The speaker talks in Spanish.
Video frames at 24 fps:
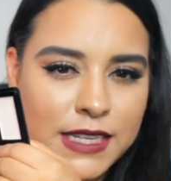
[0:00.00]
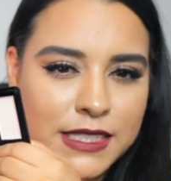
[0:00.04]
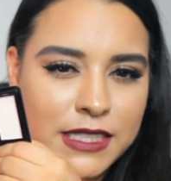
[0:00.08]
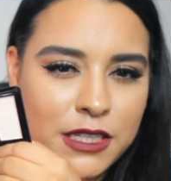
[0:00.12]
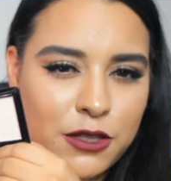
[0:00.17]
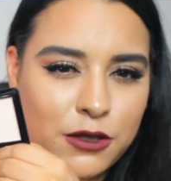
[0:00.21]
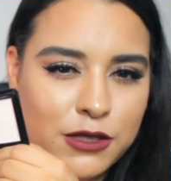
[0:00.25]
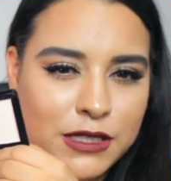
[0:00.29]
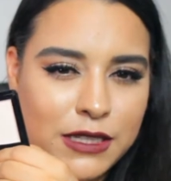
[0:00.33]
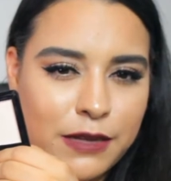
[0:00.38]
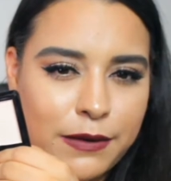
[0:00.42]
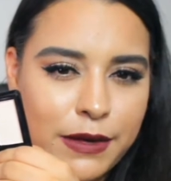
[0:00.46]

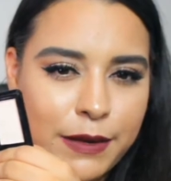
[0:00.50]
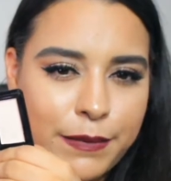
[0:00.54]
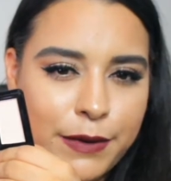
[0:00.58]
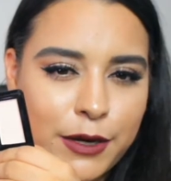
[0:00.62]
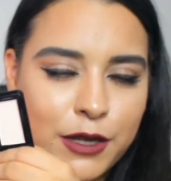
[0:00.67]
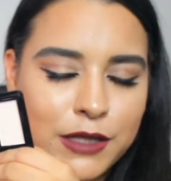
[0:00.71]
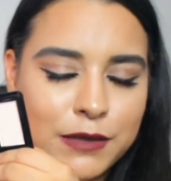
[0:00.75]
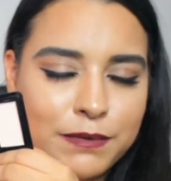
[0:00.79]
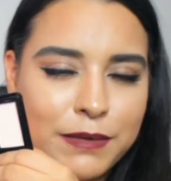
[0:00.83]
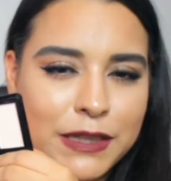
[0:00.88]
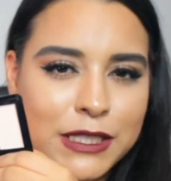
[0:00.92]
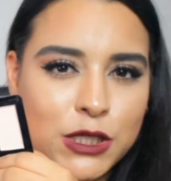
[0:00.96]
casi no se ve
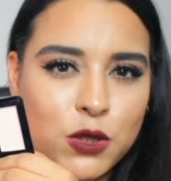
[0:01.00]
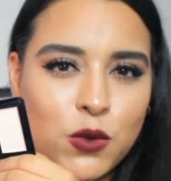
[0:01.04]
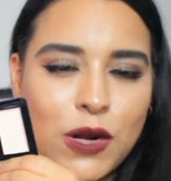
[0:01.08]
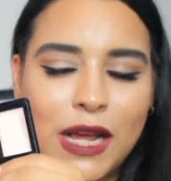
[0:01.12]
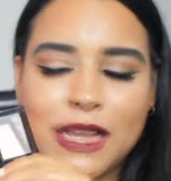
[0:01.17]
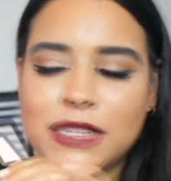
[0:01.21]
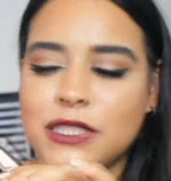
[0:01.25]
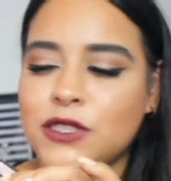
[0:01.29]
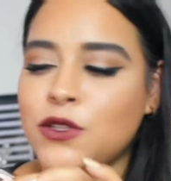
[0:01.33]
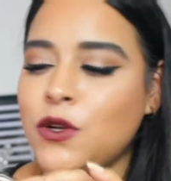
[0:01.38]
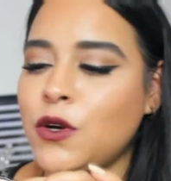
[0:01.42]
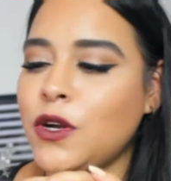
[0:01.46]
pero es más
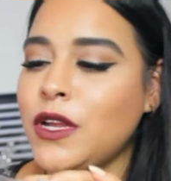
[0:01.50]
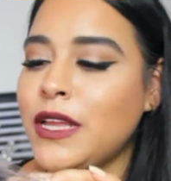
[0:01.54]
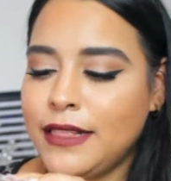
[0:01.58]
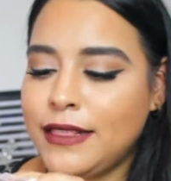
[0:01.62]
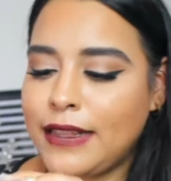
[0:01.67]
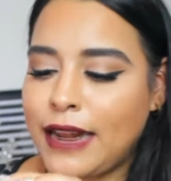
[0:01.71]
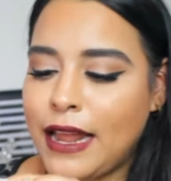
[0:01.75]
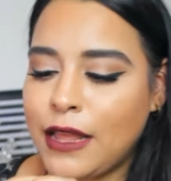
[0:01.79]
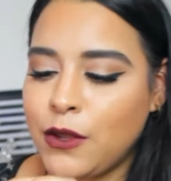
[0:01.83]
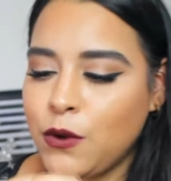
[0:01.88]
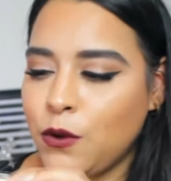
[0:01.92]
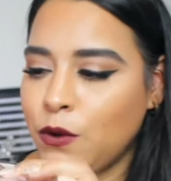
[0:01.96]
durazno y
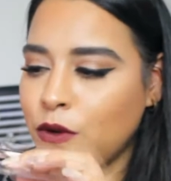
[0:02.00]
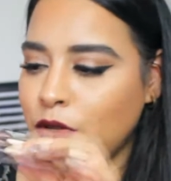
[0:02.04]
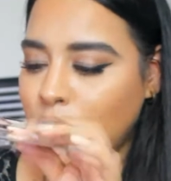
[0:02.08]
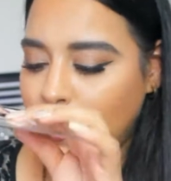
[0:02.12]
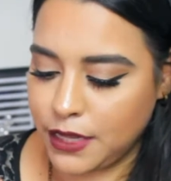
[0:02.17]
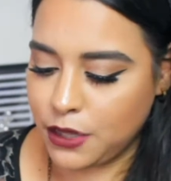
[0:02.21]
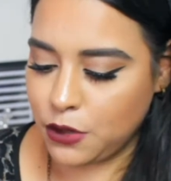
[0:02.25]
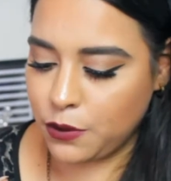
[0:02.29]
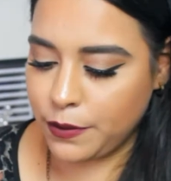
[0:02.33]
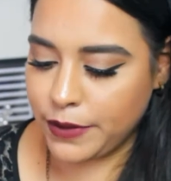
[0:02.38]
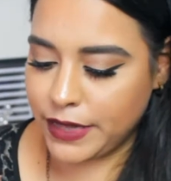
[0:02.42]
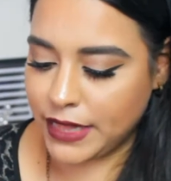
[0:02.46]
trae un
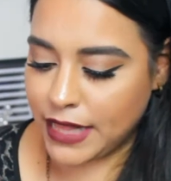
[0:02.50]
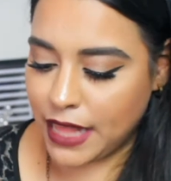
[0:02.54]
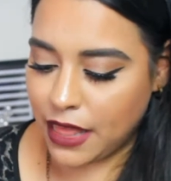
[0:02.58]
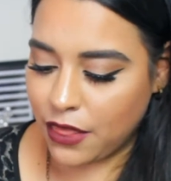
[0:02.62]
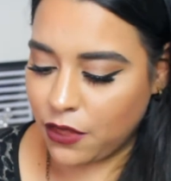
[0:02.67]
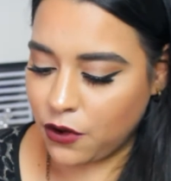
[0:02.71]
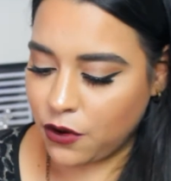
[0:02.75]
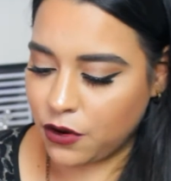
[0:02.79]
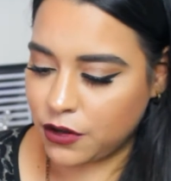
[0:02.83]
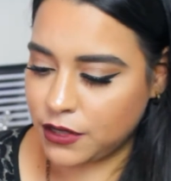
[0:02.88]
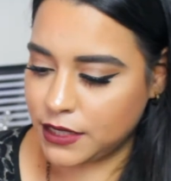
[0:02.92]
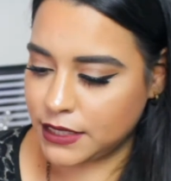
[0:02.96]

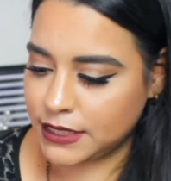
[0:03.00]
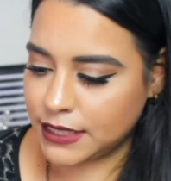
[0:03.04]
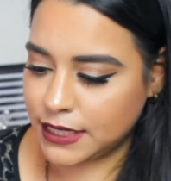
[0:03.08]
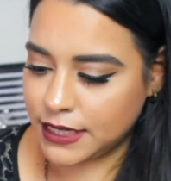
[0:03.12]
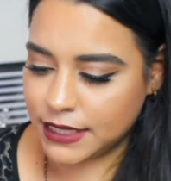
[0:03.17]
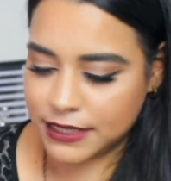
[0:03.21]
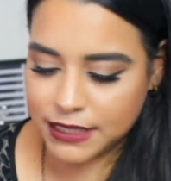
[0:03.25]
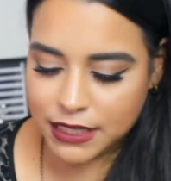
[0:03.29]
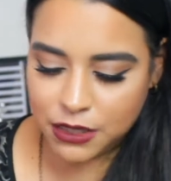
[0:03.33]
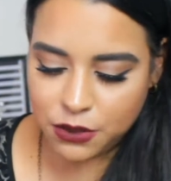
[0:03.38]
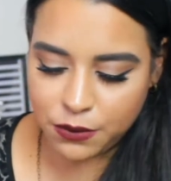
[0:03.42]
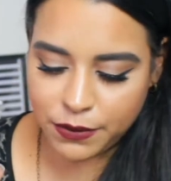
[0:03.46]
iluminador dice
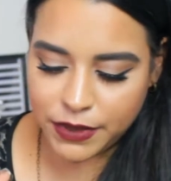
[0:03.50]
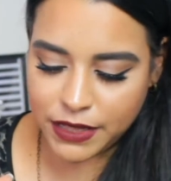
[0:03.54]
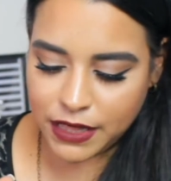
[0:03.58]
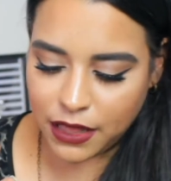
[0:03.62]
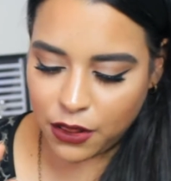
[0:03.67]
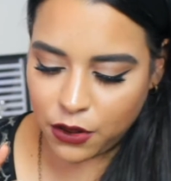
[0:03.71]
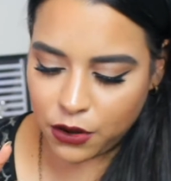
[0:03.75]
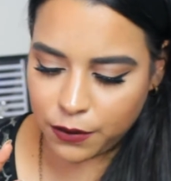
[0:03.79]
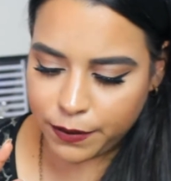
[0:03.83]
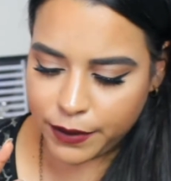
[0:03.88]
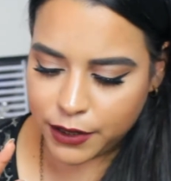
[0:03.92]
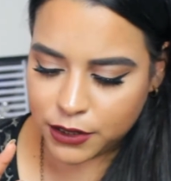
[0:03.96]
que es
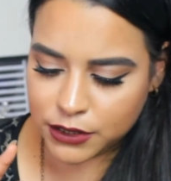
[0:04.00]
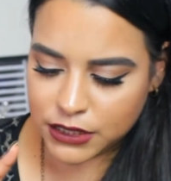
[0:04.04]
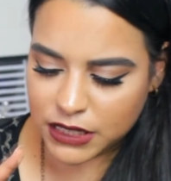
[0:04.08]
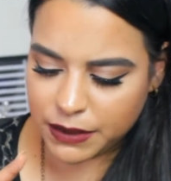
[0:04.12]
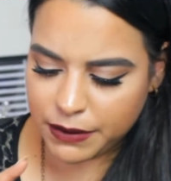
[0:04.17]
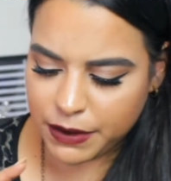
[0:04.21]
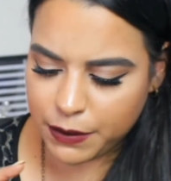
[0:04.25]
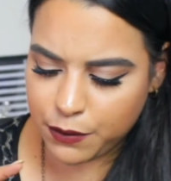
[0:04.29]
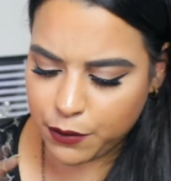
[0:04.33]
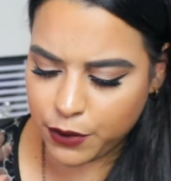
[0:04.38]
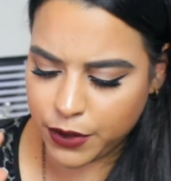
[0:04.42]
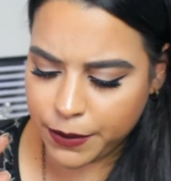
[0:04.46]
iluminador pero
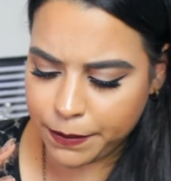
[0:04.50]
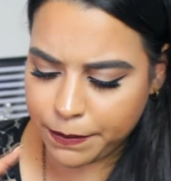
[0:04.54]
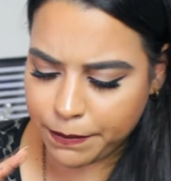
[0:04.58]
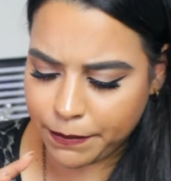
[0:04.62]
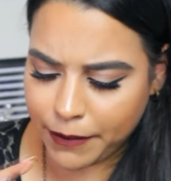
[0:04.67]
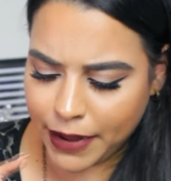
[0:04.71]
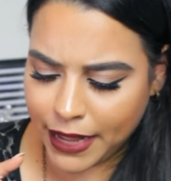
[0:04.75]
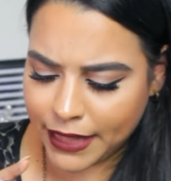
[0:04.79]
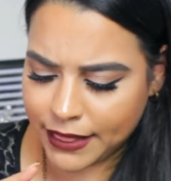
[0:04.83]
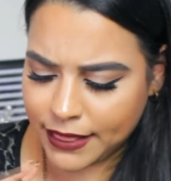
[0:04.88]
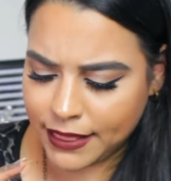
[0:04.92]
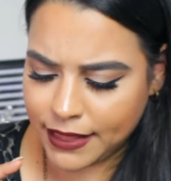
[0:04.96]
se ve muy
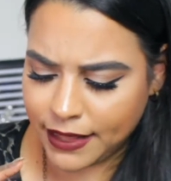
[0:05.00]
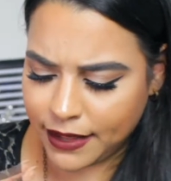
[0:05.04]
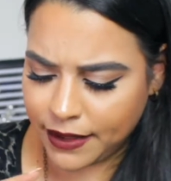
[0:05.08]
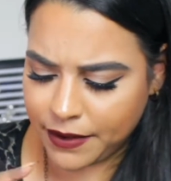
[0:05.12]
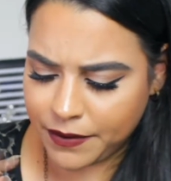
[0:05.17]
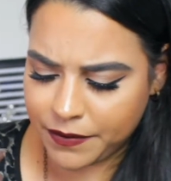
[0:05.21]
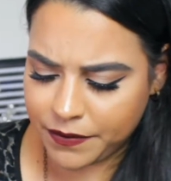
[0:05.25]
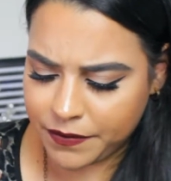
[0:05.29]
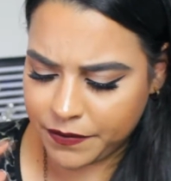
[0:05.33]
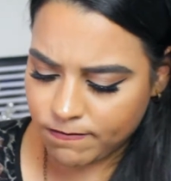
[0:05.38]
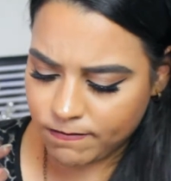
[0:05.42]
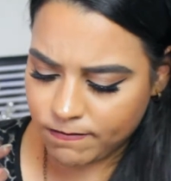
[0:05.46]
mate